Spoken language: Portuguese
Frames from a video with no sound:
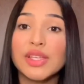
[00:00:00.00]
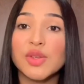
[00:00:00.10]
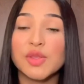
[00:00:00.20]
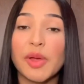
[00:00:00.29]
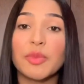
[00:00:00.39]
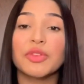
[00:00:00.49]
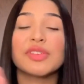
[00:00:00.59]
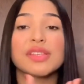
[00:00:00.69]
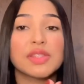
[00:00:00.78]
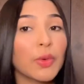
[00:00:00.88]
eu espero muito
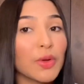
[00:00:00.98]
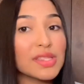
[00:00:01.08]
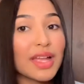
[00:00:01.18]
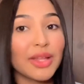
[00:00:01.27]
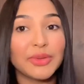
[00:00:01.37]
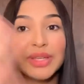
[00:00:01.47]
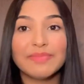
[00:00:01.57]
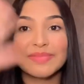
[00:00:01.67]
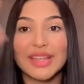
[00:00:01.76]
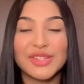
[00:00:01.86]
que vocês tenham gostado e
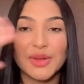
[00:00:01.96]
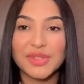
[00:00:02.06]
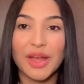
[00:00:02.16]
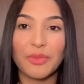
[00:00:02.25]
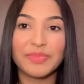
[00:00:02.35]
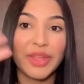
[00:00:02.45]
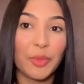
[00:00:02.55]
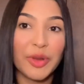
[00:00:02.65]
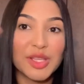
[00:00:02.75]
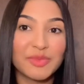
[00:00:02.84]
tchau, tchau. Até o
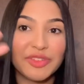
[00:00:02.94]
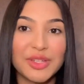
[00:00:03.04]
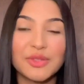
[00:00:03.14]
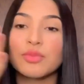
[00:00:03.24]
próximo vídeo.